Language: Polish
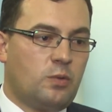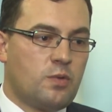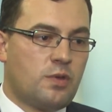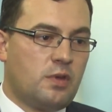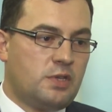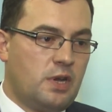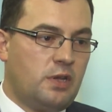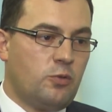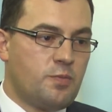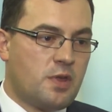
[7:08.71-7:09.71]
którzy
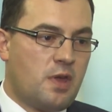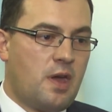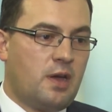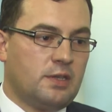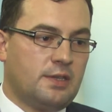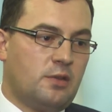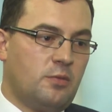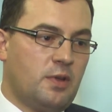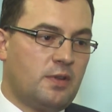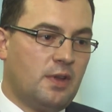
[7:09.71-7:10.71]
chcieli tu przyjechać,
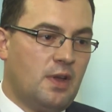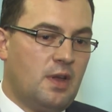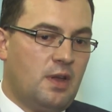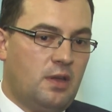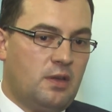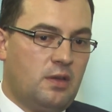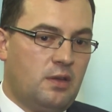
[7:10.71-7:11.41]
natomiast y,